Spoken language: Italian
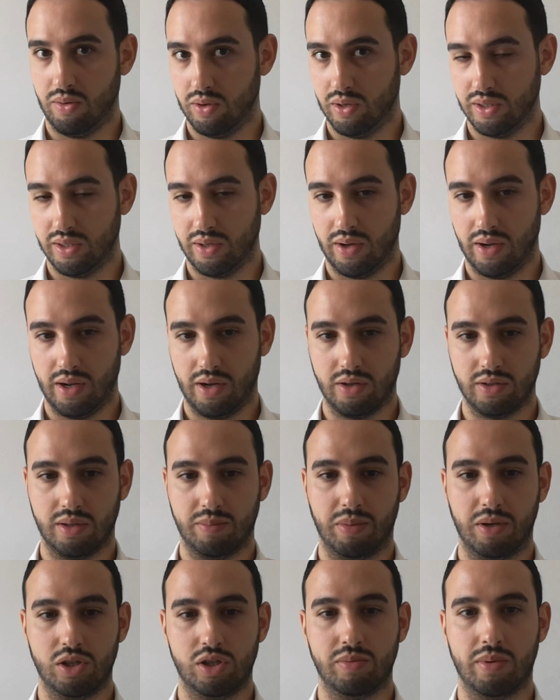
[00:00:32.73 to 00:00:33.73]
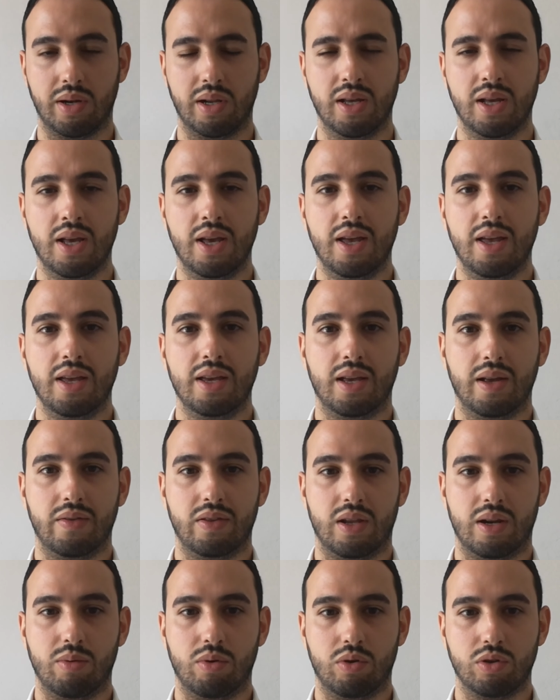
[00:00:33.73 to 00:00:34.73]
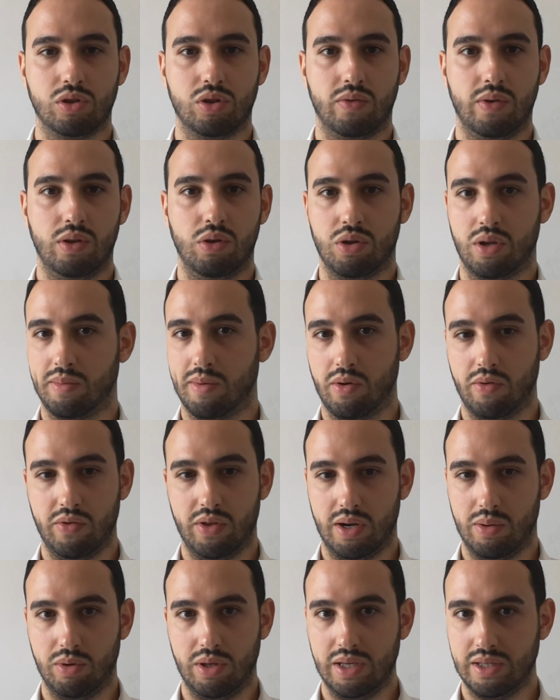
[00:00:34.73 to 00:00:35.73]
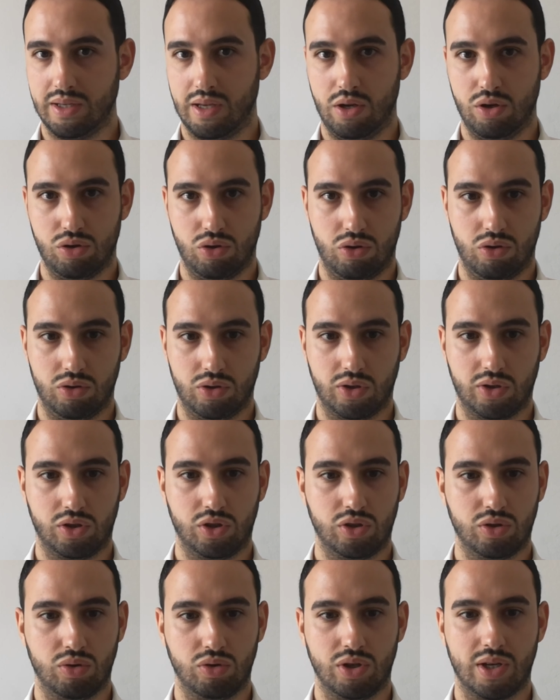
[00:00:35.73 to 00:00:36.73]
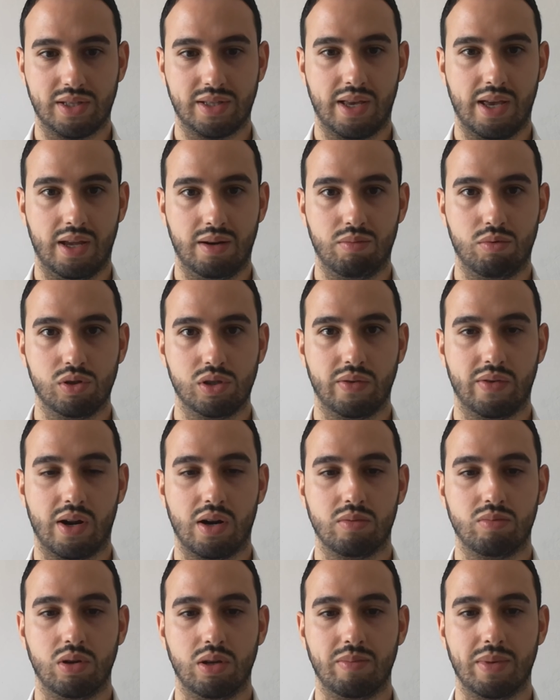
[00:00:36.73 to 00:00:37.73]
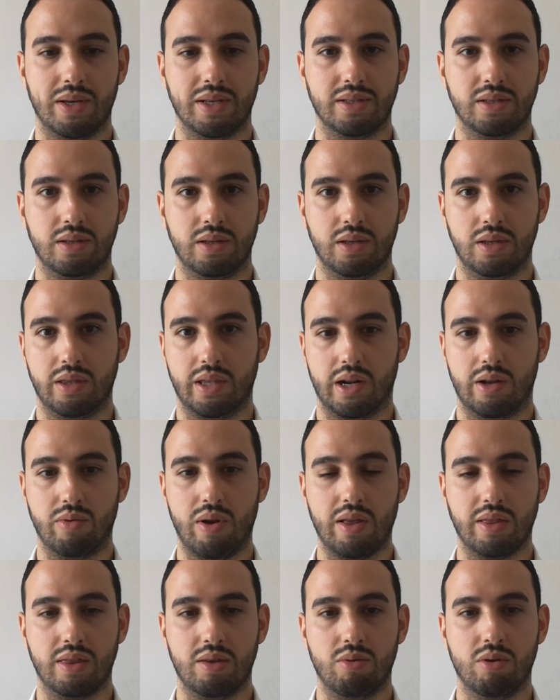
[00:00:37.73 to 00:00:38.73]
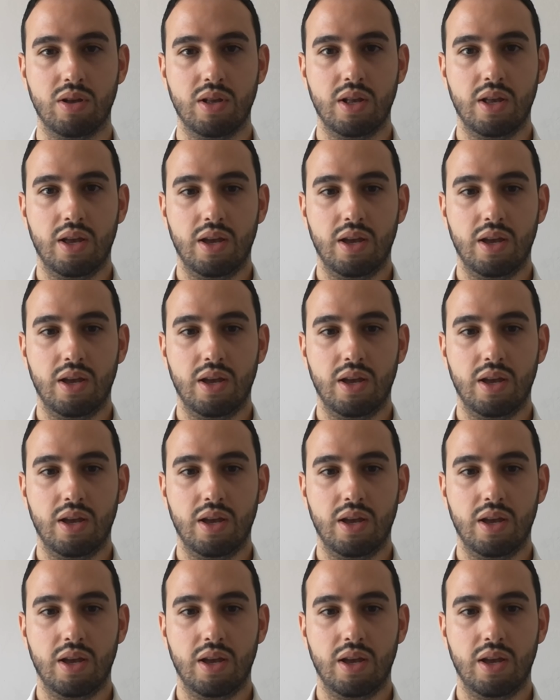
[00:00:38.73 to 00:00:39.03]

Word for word: Questa è la cosa principale che vedremo in questo video, tra poco vedremo dei screenshot, non so se ci sono già a schermo, se verranno poi messi tra un attimo.